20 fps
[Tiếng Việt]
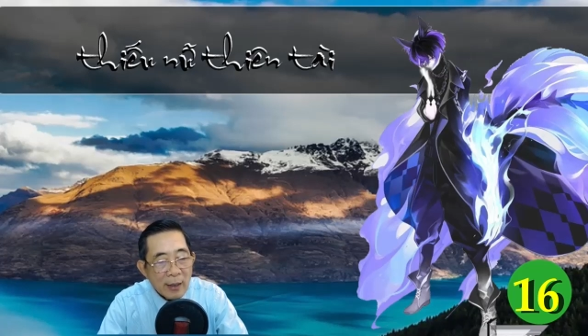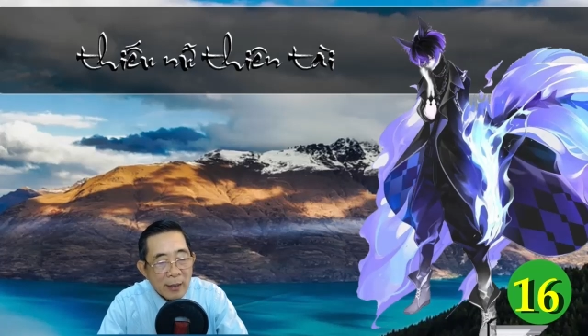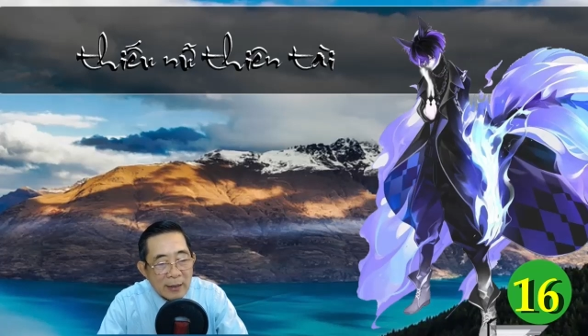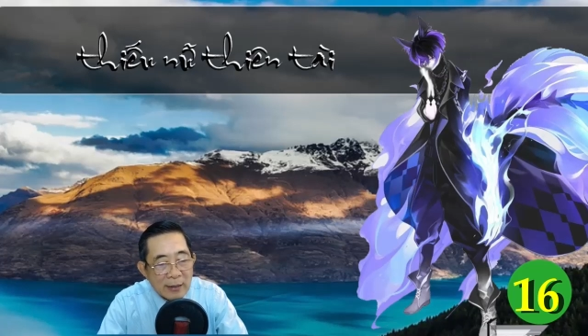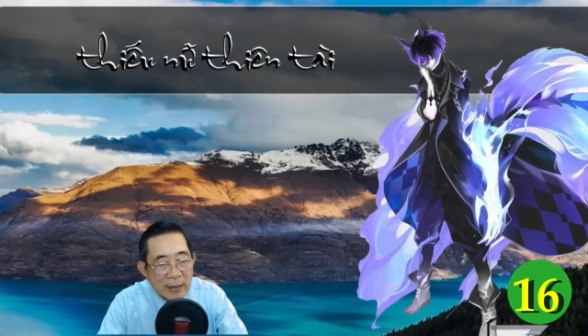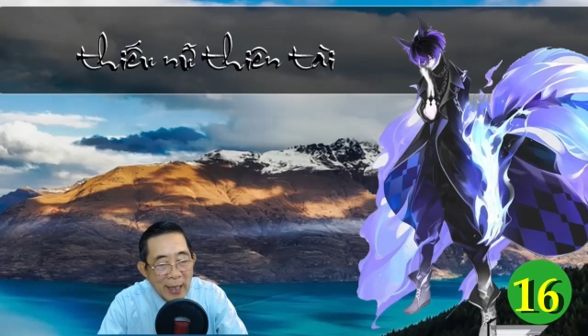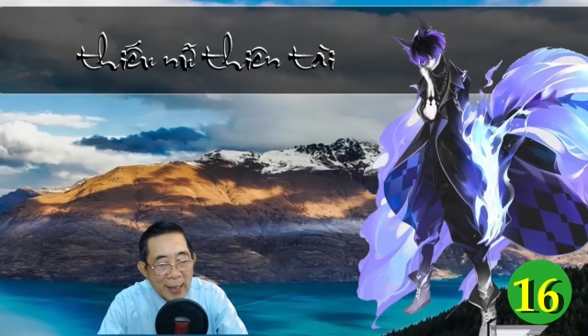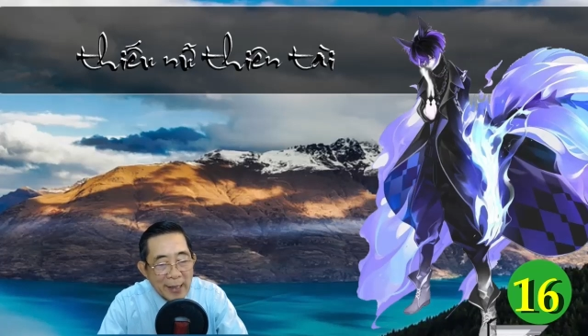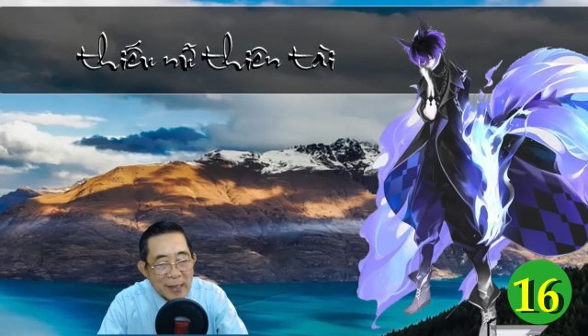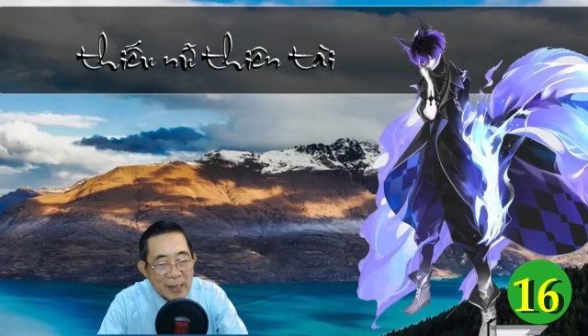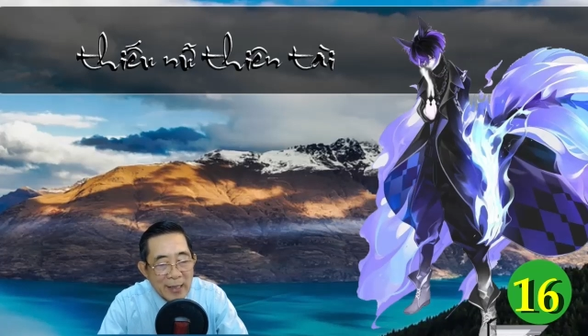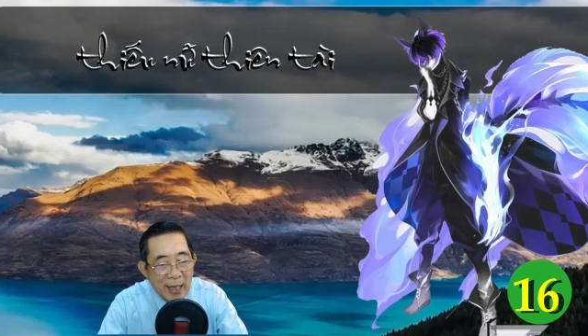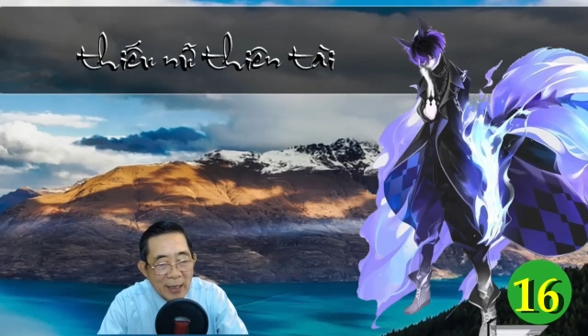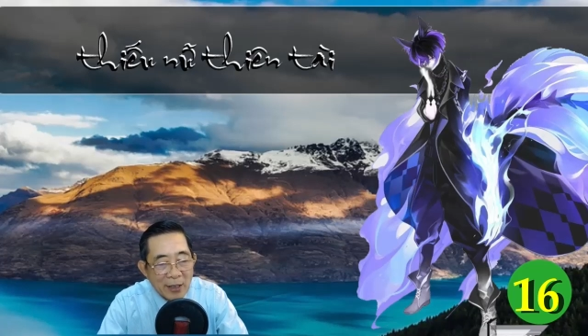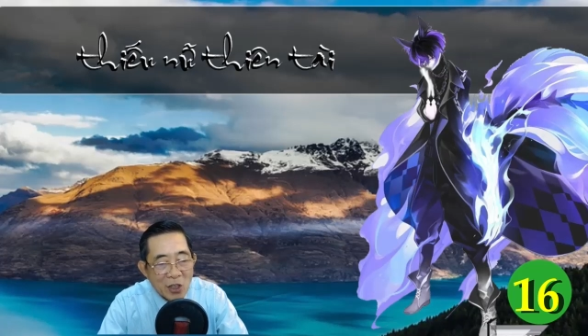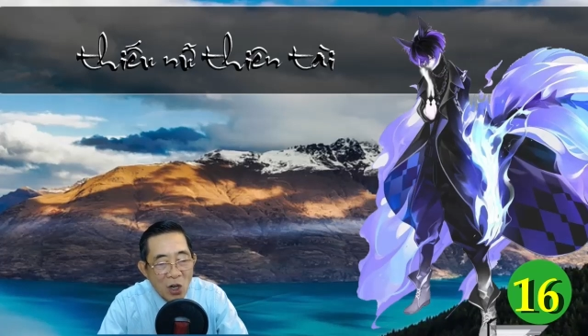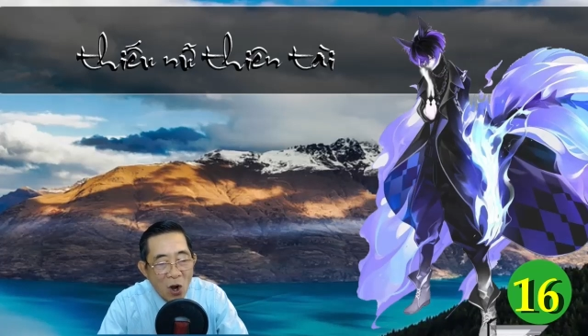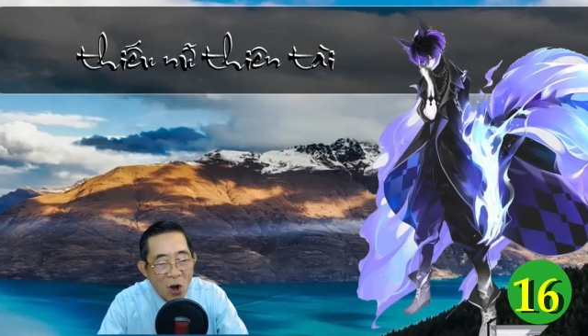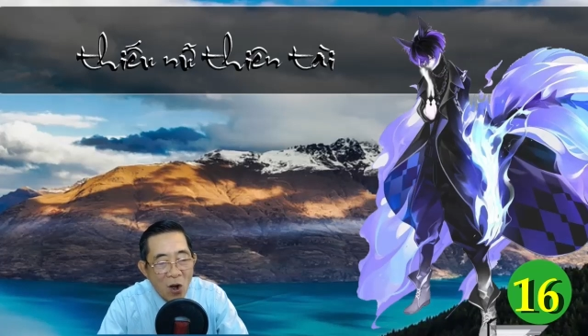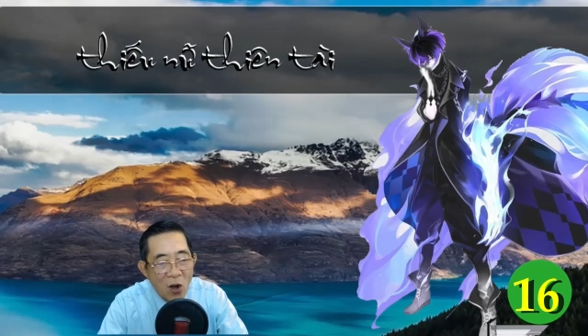Thấy cảnh
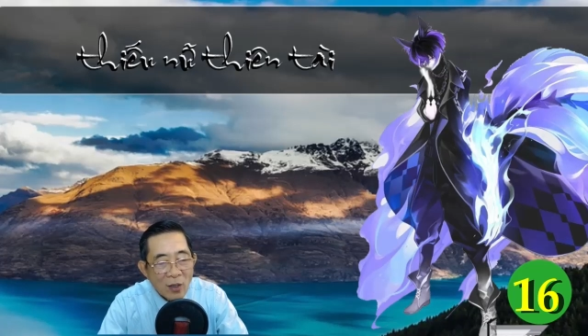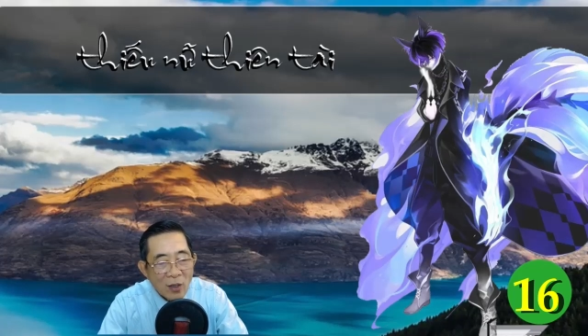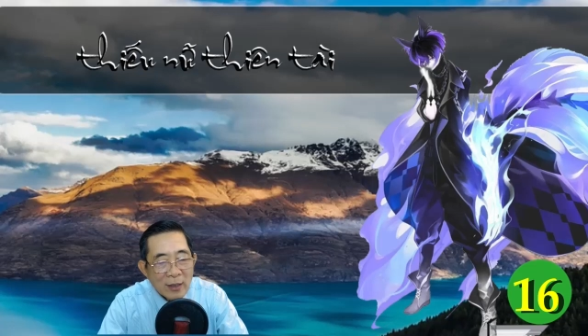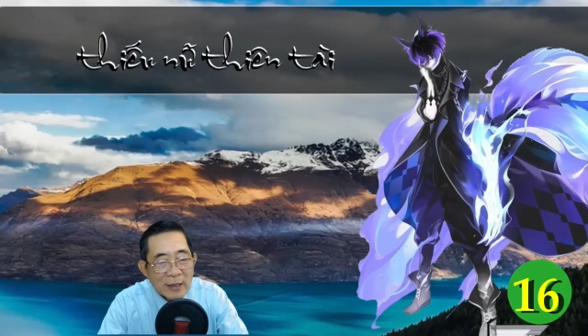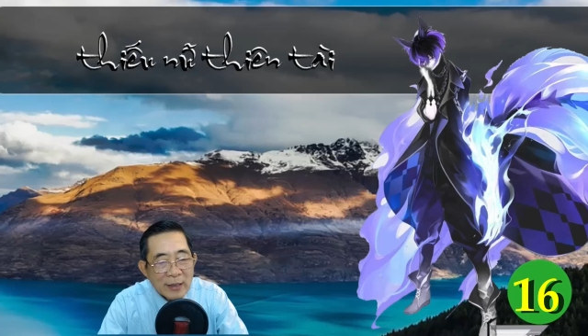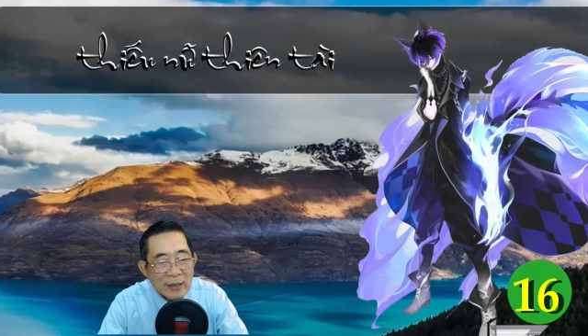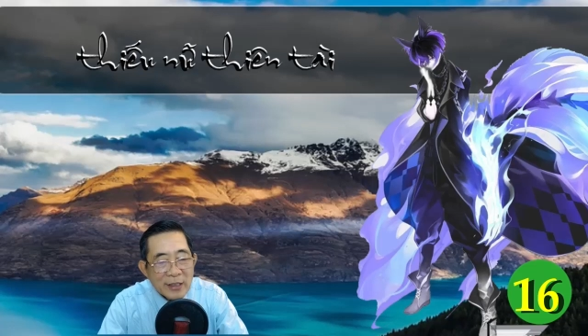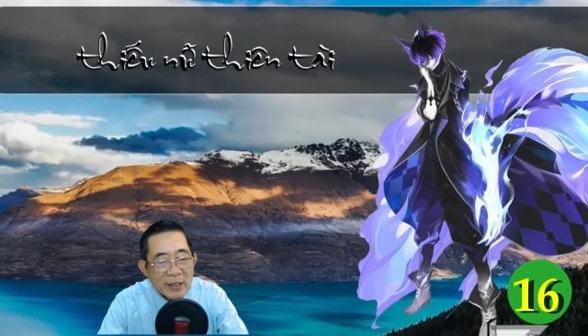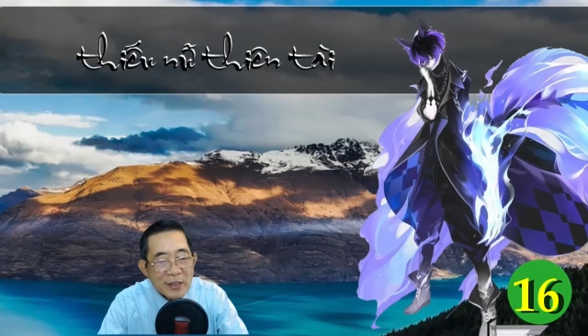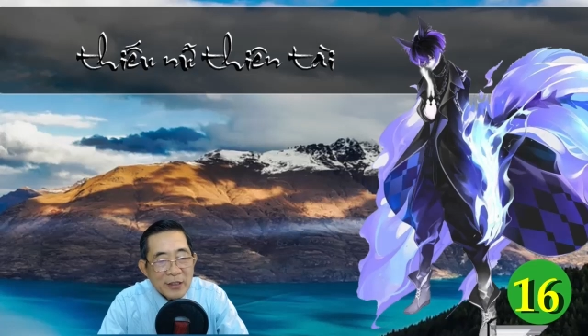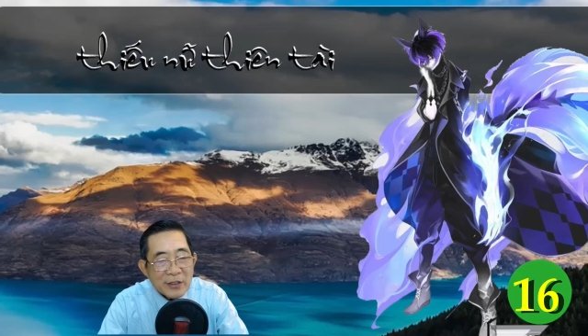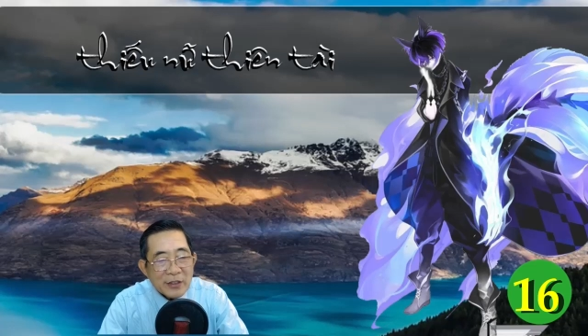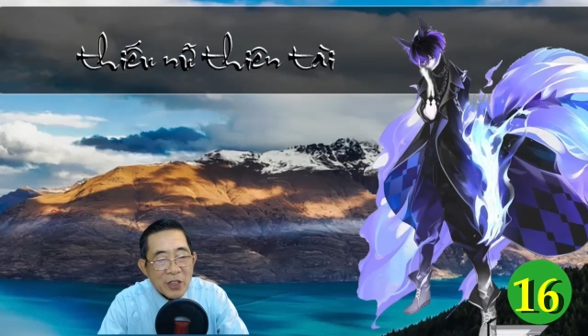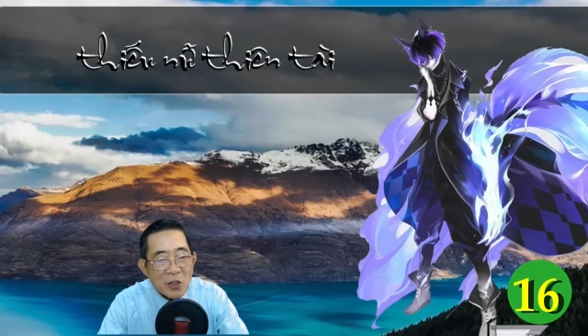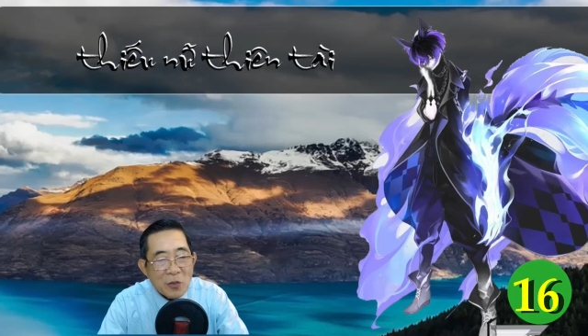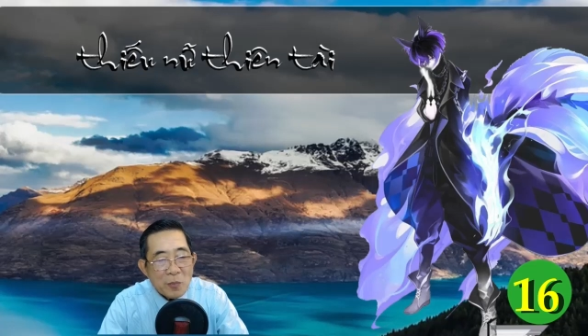đó, Dương Tử